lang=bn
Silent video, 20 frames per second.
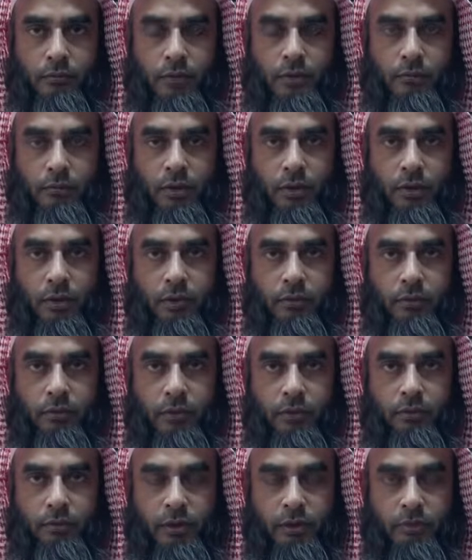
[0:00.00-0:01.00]
بسم الله
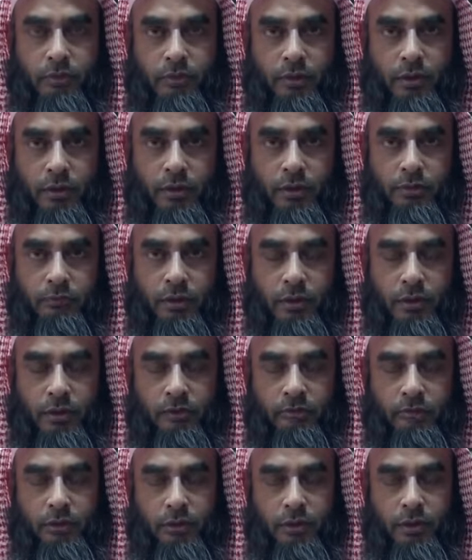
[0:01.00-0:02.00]
الرحمن الرحيم
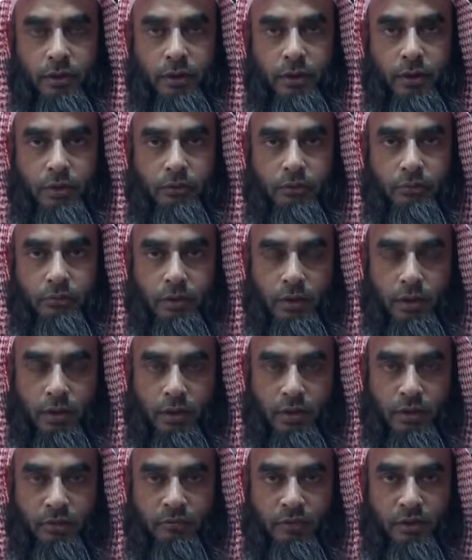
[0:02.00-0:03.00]
الحمد لله رب
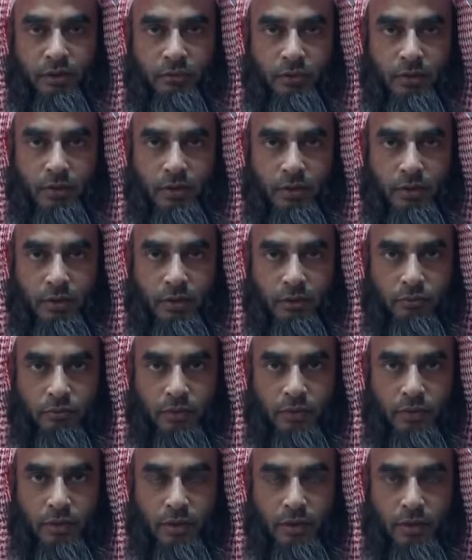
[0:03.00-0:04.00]
العالمين والصلاة
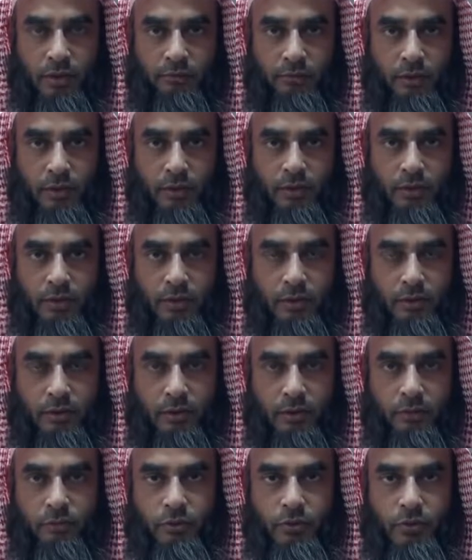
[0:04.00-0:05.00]
والسلام على
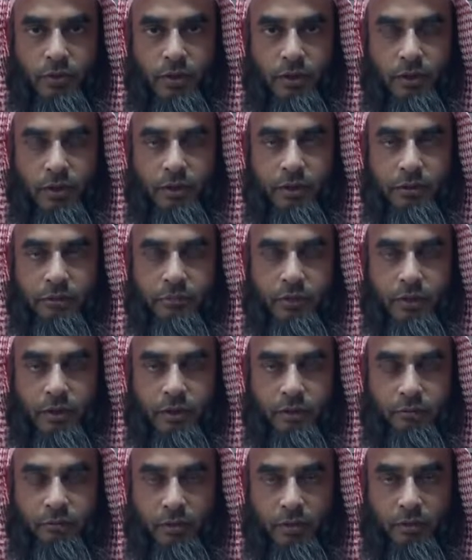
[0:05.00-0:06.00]
سيد المرسلين
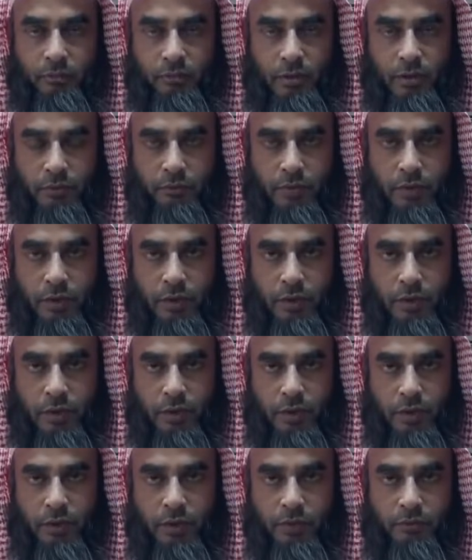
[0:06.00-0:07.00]
نبينا محمد وعلى
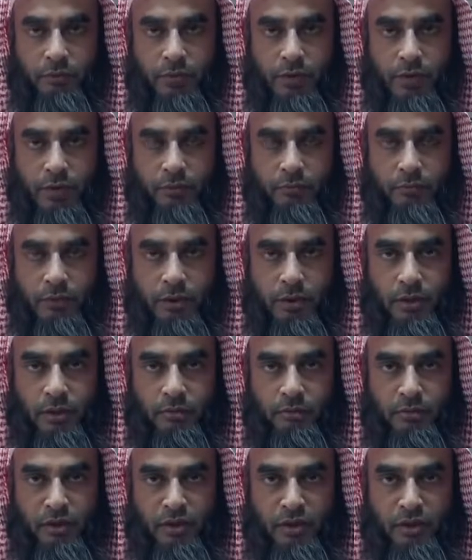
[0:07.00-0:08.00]
آله وصحبه
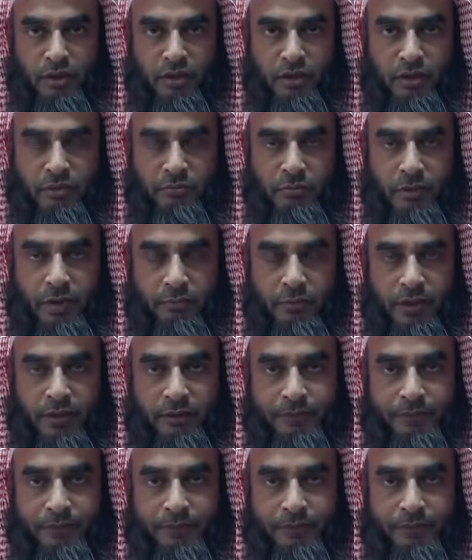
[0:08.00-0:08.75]
أجمعين أما